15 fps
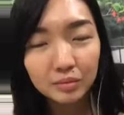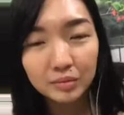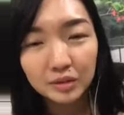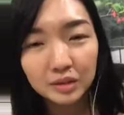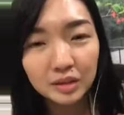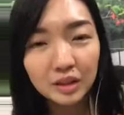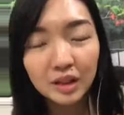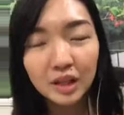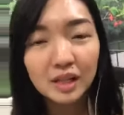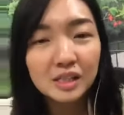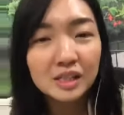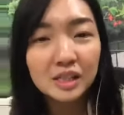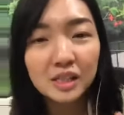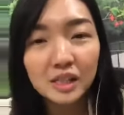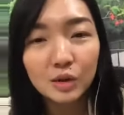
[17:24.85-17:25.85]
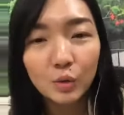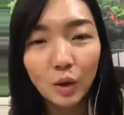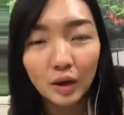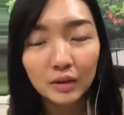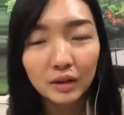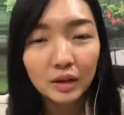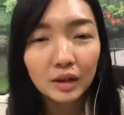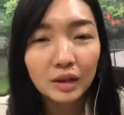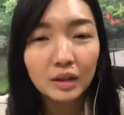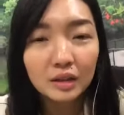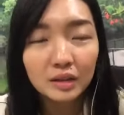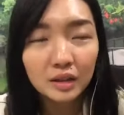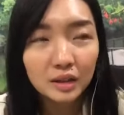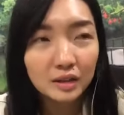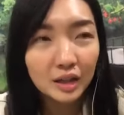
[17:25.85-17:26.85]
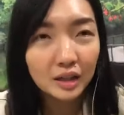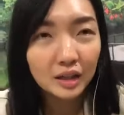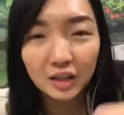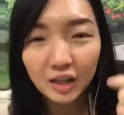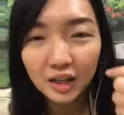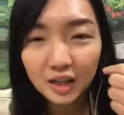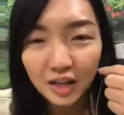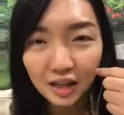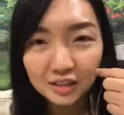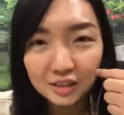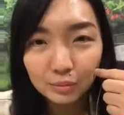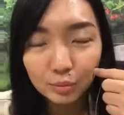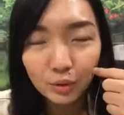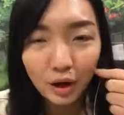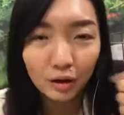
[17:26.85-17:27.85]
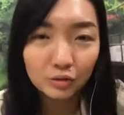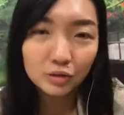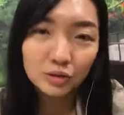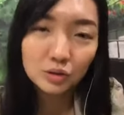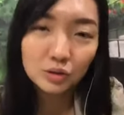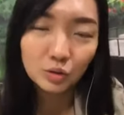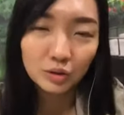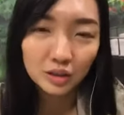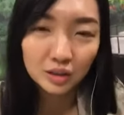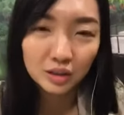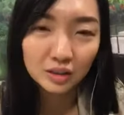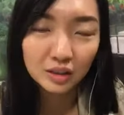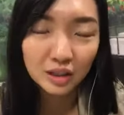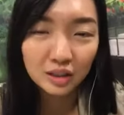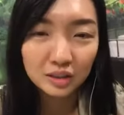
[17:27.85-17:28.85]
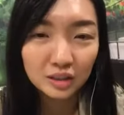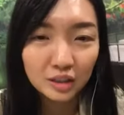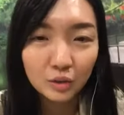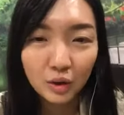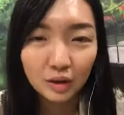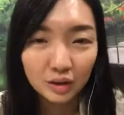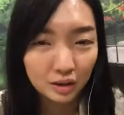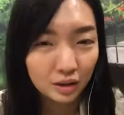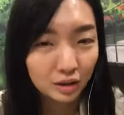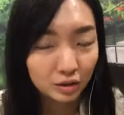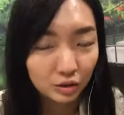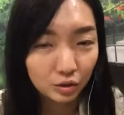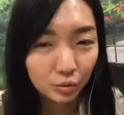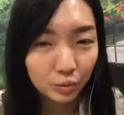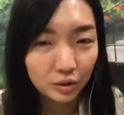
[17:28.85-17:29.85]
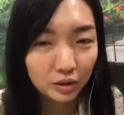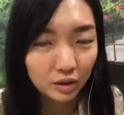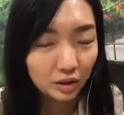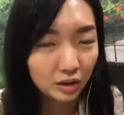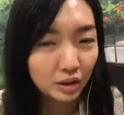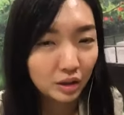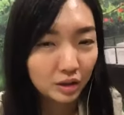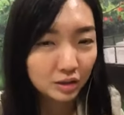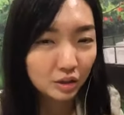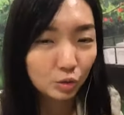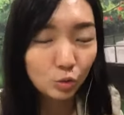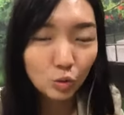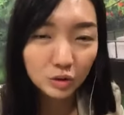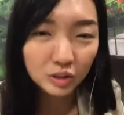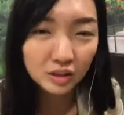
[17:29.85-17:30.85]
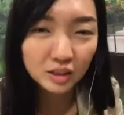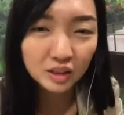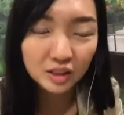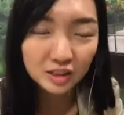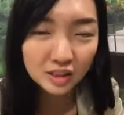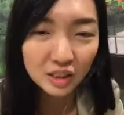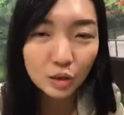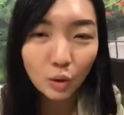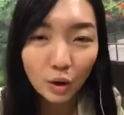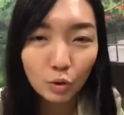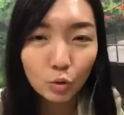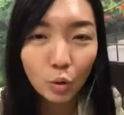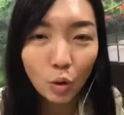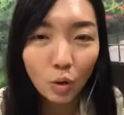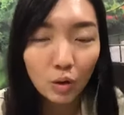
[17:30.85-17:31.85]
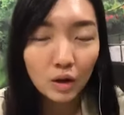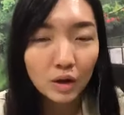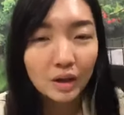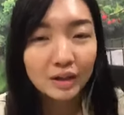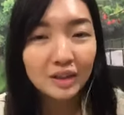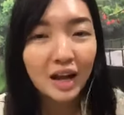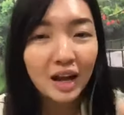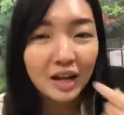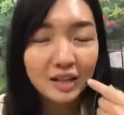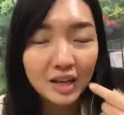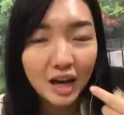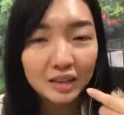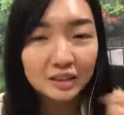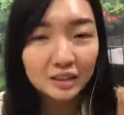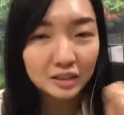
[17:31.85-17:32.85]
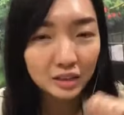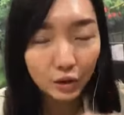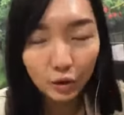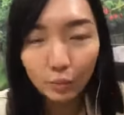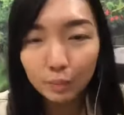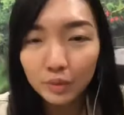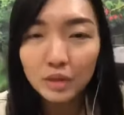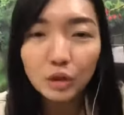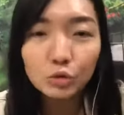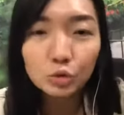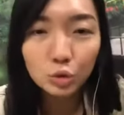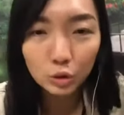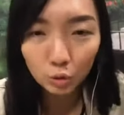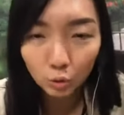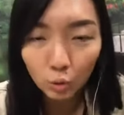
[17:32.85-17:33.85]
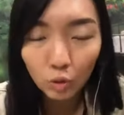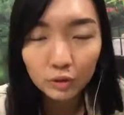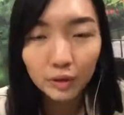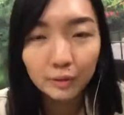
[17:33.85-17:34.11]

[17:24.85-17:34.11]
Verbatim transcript: 的那个器官的那你的那个牙齿不好，就是说你的那个器官可能有问题。你如果你这个器官弱，那个牙齿也会比较脆弱的。